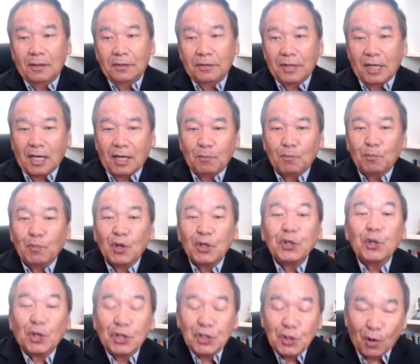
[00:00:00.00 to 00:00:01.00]
để bao
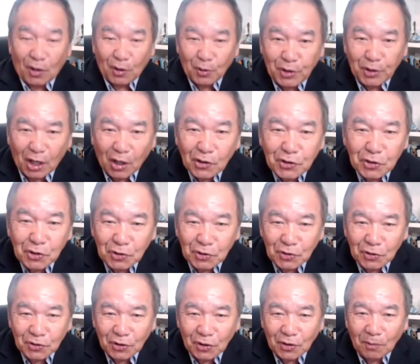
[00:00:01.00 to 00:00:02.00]
chỗ chùa đâu giáo
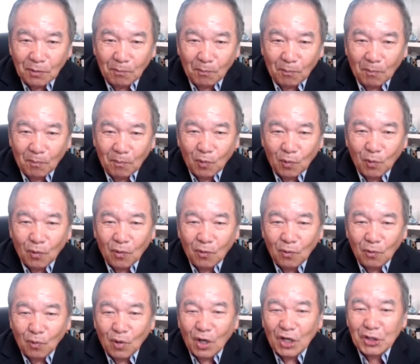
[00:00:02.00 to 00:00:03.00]
khứ
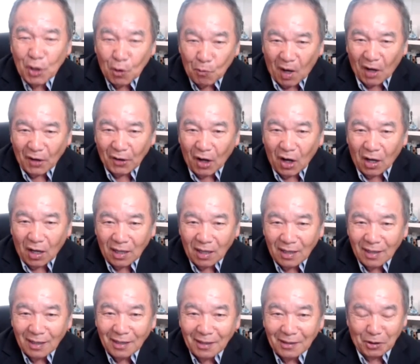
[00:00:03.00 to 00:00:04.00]
và do mà nó
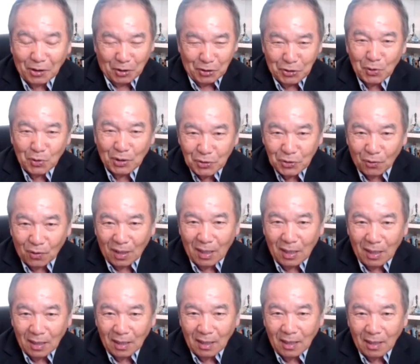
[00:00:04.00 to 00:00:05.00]
nữ chỗ chùa
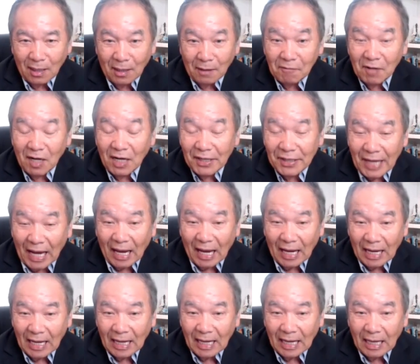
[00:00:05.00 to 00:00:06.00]
vì lý
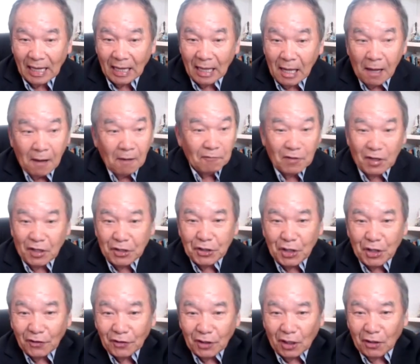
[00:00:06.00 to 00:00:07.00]
cha vì
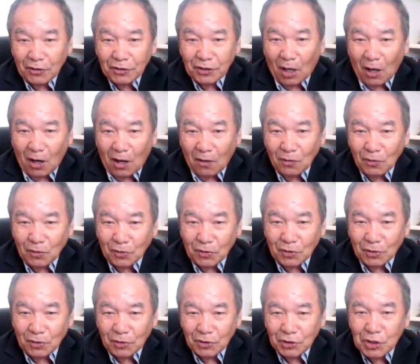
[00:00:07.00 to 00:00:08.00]
cho đời cho hậu lửa
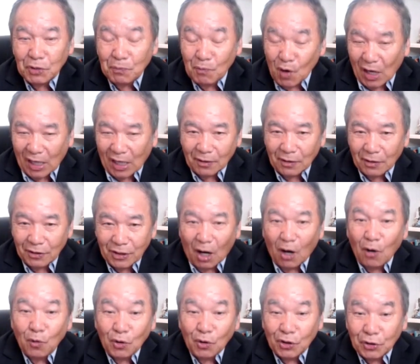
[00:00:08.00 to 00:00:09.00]
chỉ mua là cho
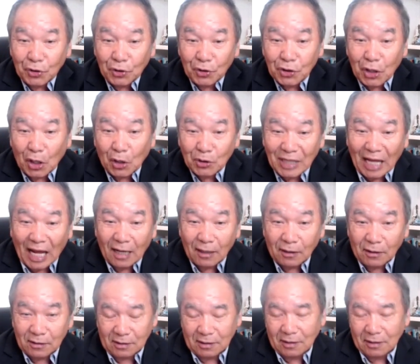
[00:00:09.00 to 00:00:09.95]
hậu lửa cơ ta là